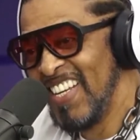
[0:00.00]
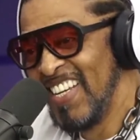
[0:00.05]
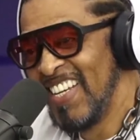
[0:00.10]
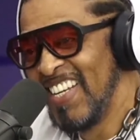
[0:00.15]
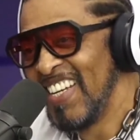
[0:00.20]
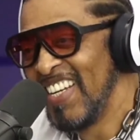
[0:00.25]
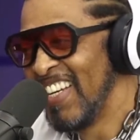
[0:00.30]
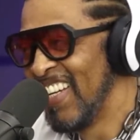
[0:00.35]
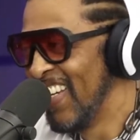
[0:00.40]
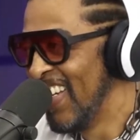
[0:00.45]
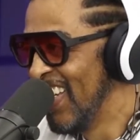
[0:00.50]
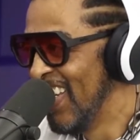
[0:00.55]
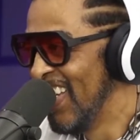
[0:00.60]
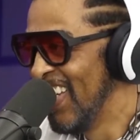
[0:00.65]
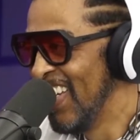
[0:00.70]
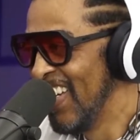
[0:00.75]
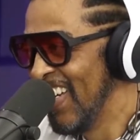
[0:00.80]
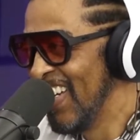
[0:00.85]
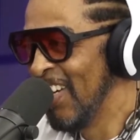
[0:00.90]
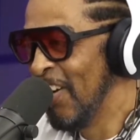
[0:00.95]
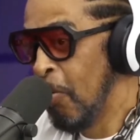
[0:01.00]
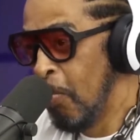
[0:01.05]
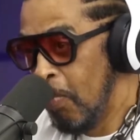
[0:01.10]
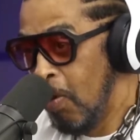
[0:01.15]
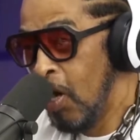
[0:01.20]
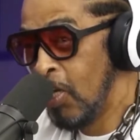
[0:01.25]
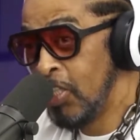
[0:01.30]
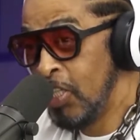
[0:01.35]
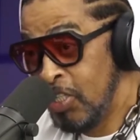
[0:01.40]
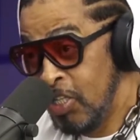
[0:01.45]
era o bode. Era o
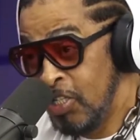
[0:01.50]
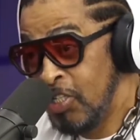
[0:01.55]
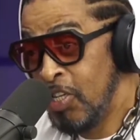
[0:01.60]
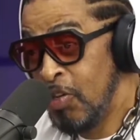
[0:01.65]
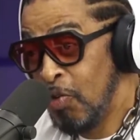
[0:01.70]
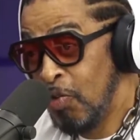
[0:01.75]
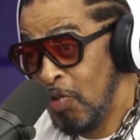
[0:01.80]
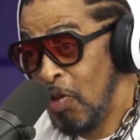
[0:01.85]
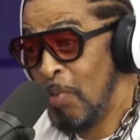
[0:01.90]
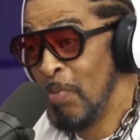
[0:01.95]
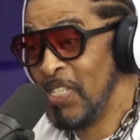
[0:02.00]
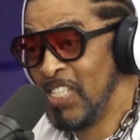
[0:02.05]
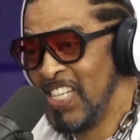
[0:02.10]
bode, se tinha o um nome